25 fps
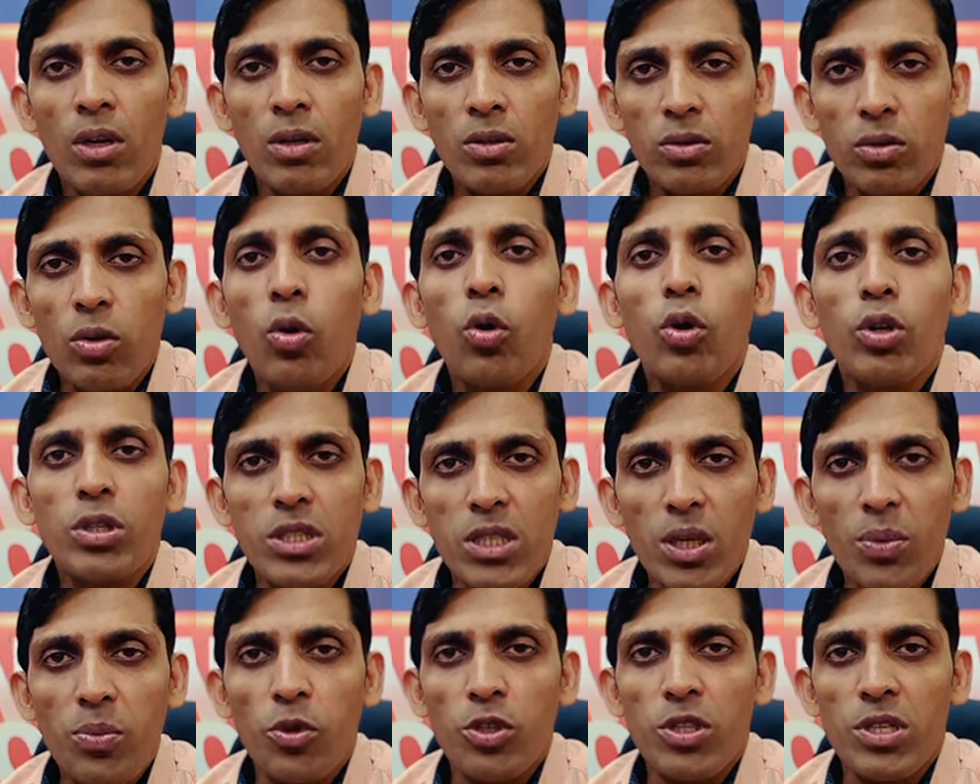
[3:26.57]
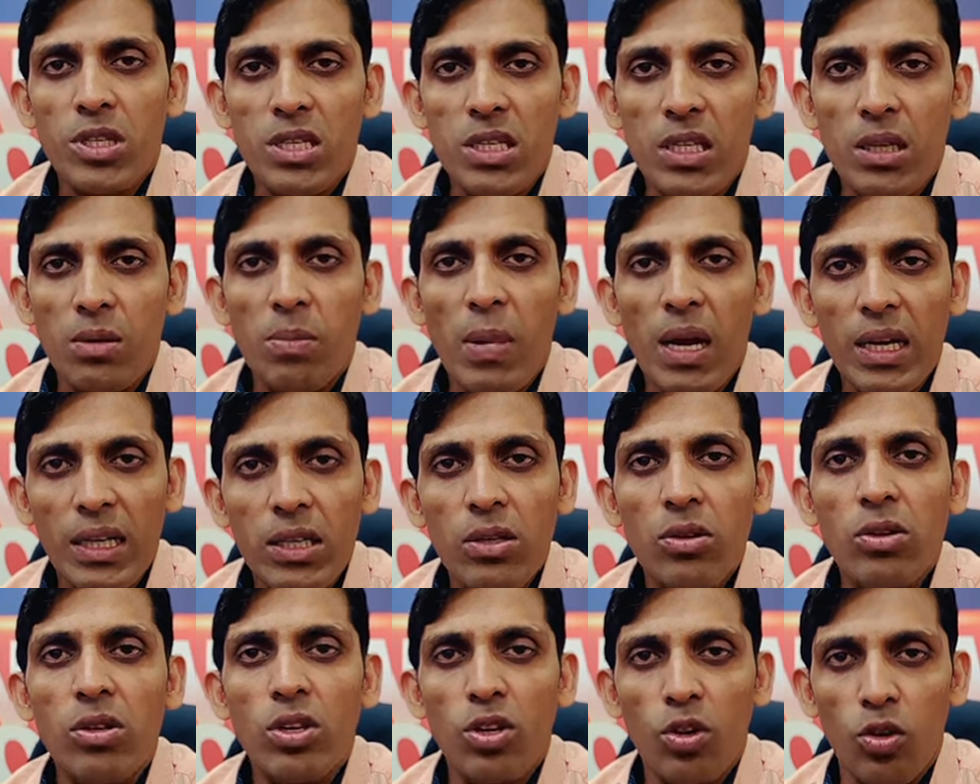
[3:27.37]
তো হচ্ছে প্রসেসিং
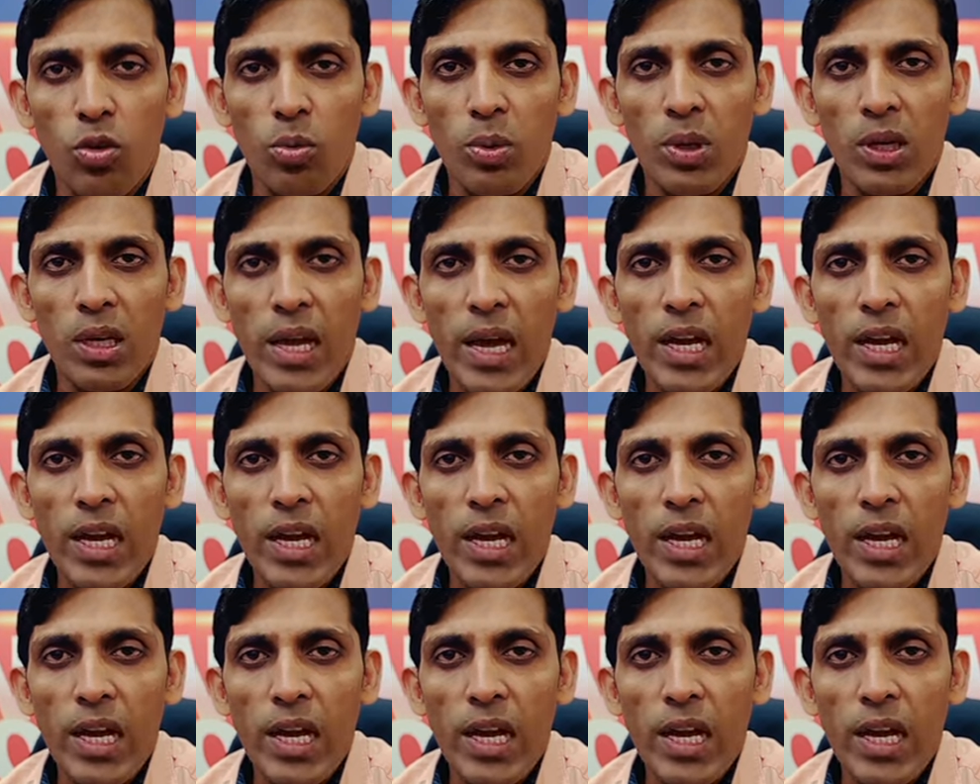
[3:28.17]
বাকিগুলি হবে